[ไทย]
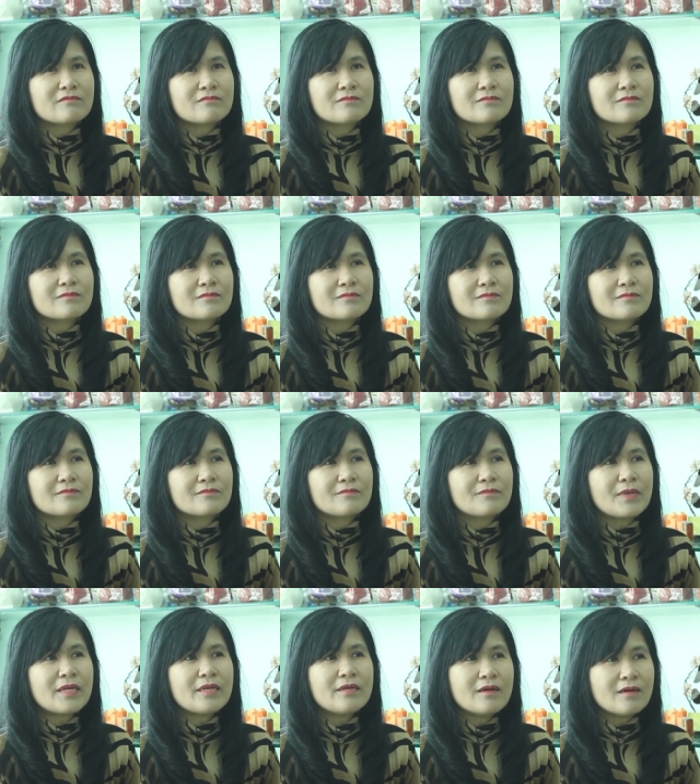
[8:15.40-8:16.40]
น
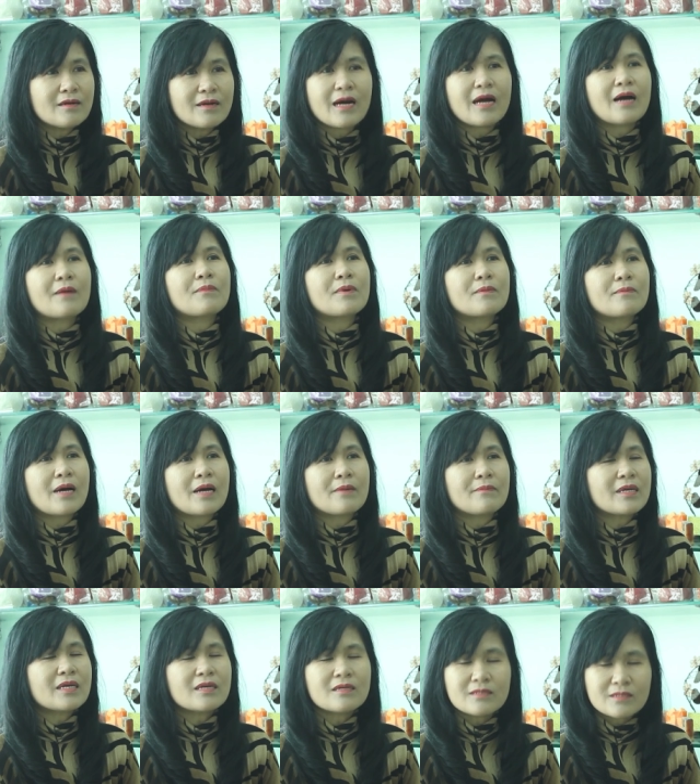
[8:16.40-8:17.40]
ไม่เยอะค่ะประมาณ
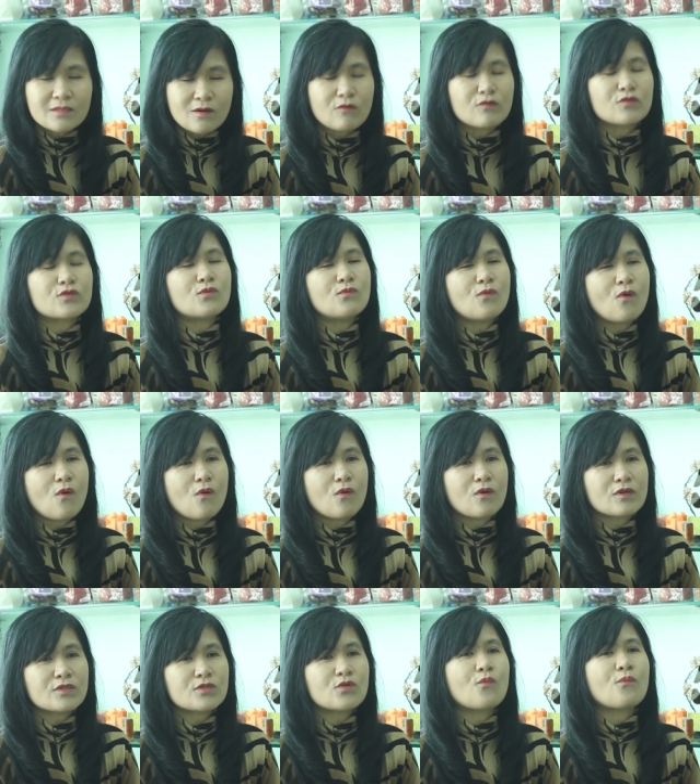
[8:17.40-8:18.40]
ไม่เกิน 2 ชั่วโมง
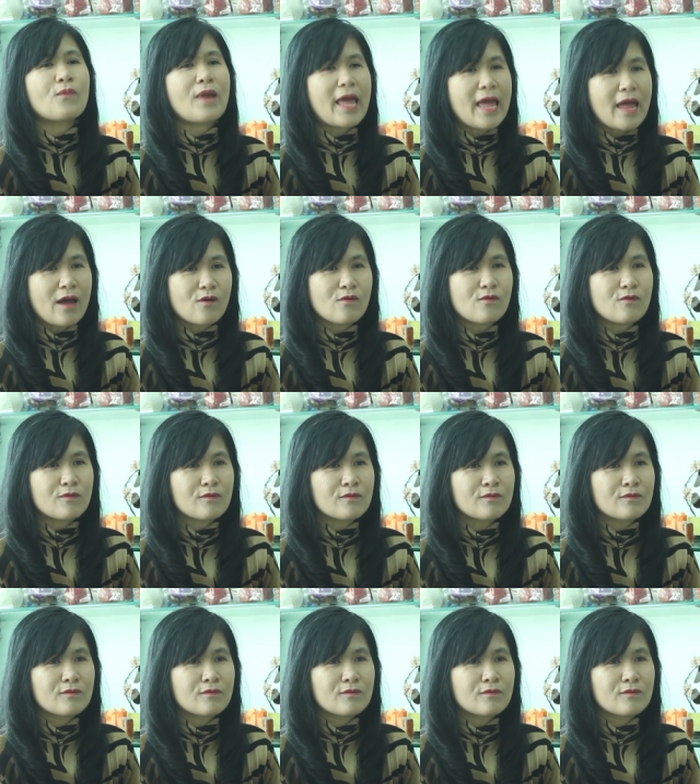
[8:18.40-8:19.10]
ก็จบแล้ว